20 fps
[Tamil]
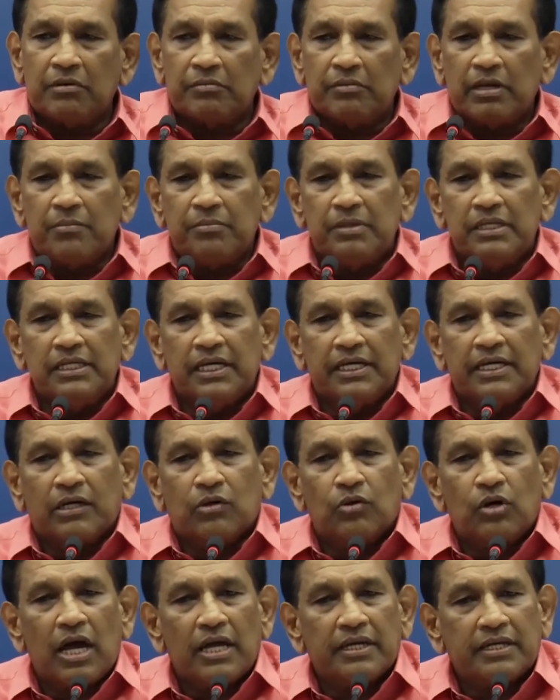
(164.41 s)
நான்காயிரம்
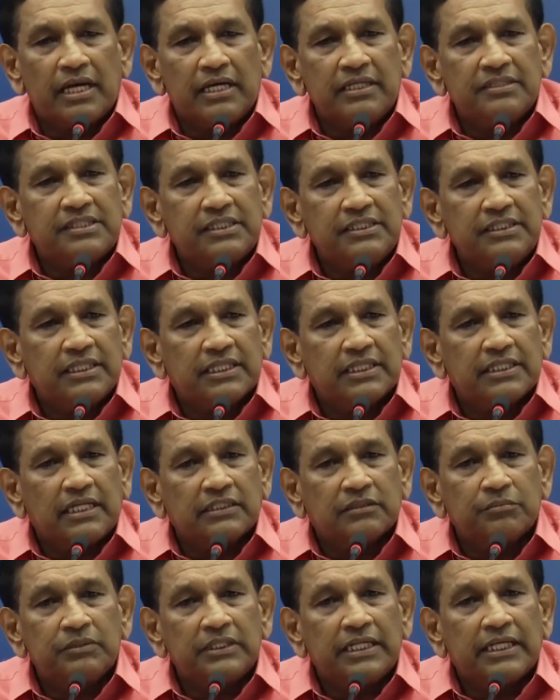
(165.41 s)
பில்லியனை
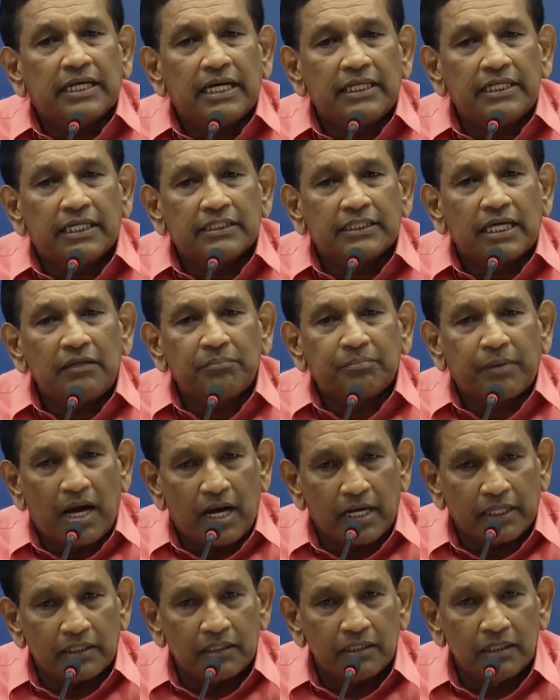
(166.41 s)
எடுத்துக்கொண்டால் பதினோரு
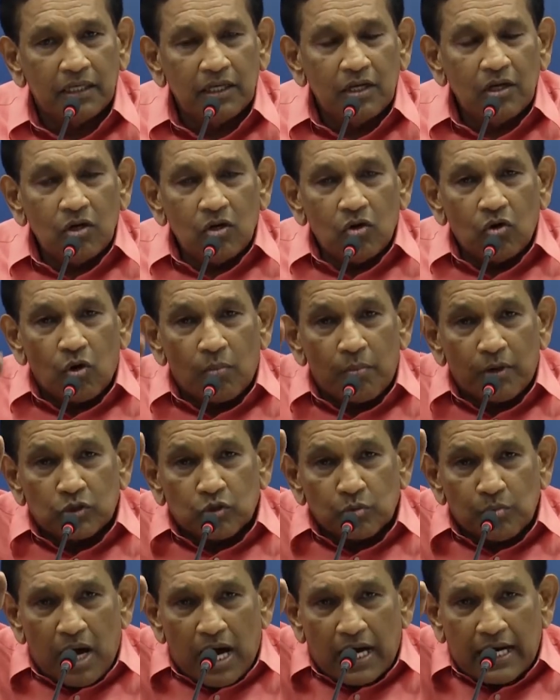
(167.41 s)
பில்லியன் என்பது
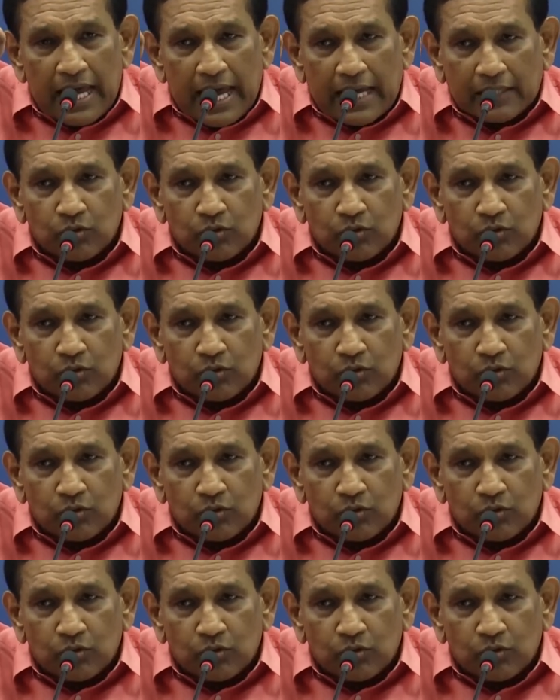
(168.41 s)
நூற்றுக்கு